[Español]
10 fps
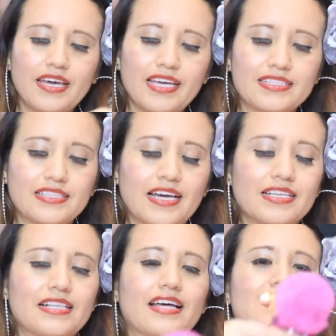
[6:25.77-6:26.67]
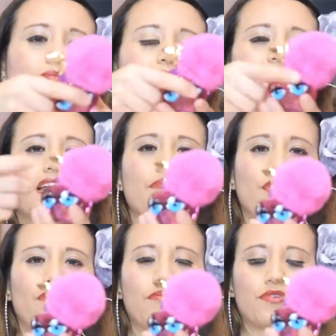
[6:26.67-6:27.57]
Esta es la tapita,
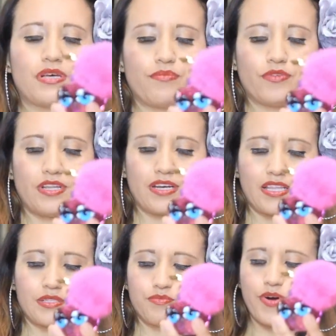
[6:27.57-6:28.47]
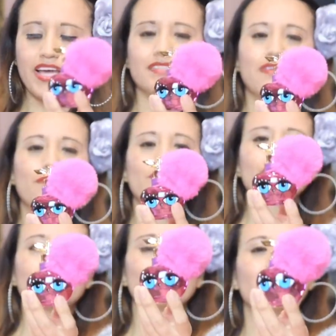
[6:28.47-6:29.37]
pero lo vamos a poner después. Vamos
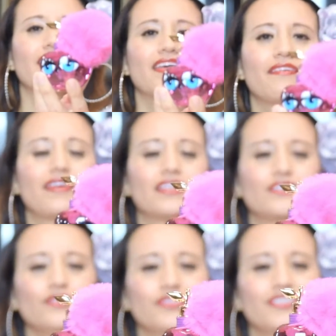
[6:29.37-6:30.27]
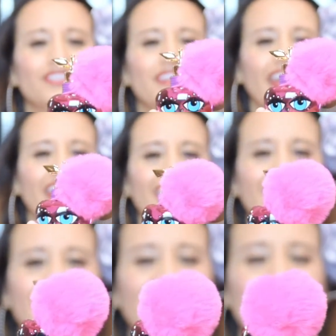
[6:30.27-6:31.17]
a, miren qué bello.
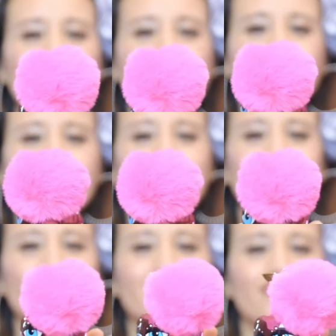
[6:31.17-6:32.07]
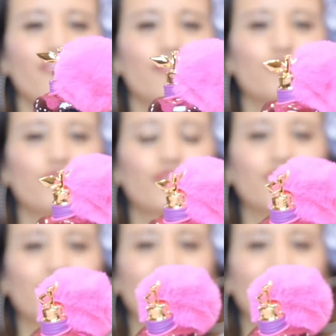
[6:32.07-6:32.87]
¡Qué precioso!